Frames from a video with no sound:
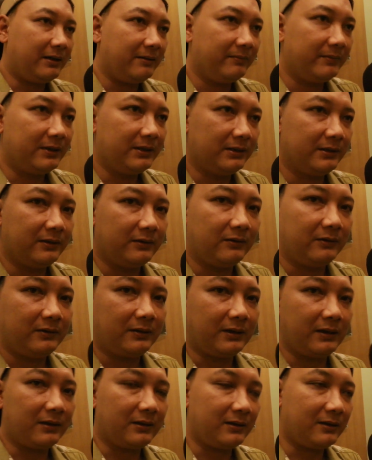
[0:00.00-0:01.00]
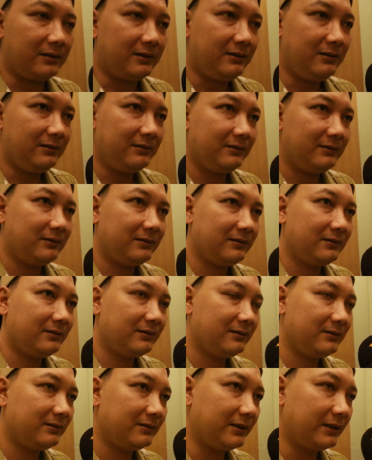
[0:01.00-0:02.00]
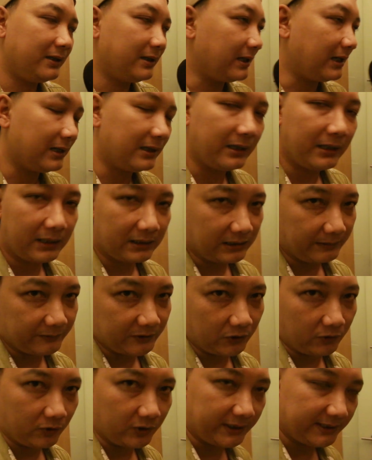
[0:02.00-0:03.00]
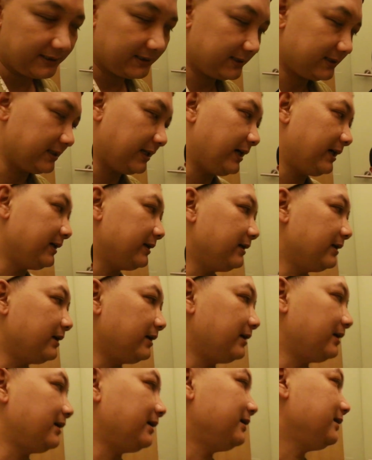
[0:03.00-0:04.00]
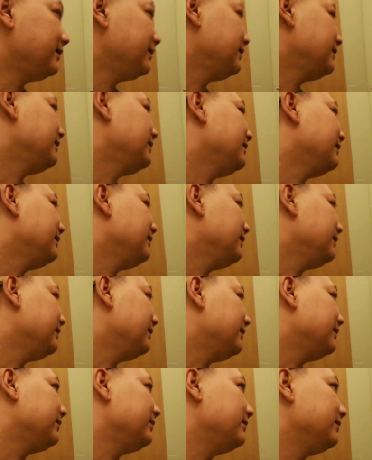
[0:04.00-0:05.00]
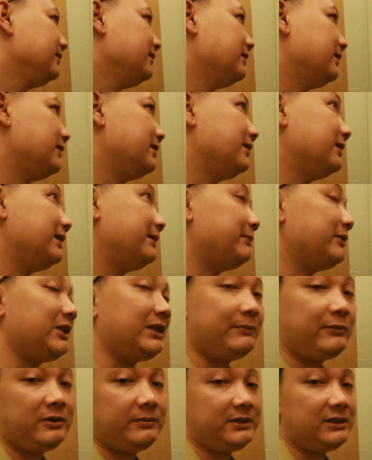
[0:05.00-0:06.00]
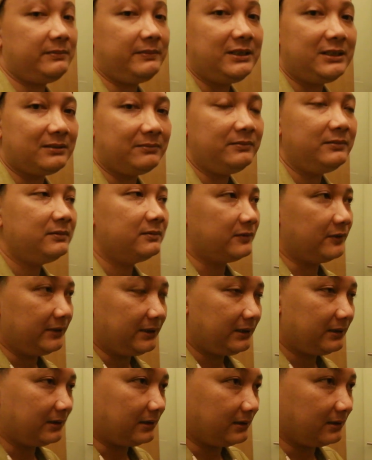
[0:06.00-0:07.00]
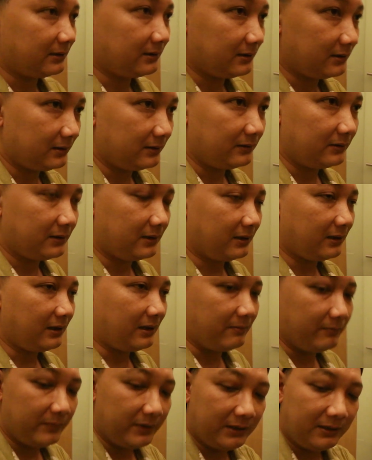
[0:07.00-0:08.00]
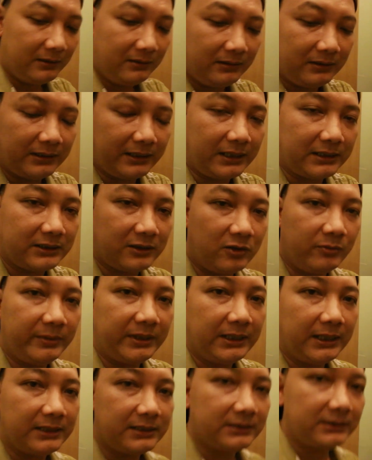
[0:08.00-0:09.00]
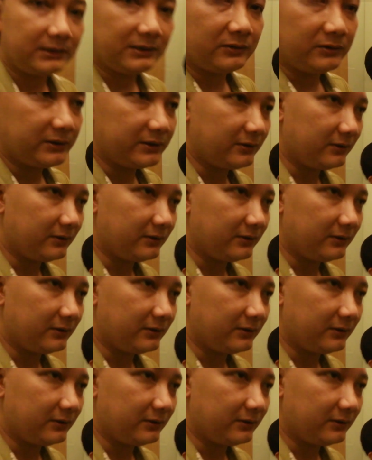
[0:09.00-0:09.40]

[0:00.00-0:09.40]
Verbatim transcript: ngambil di locker jadi nggak ada resepsionis nggak ada nggak ada repot-repot macam-macam soalnya datang ke locker ambil dikasih kombinasi kunci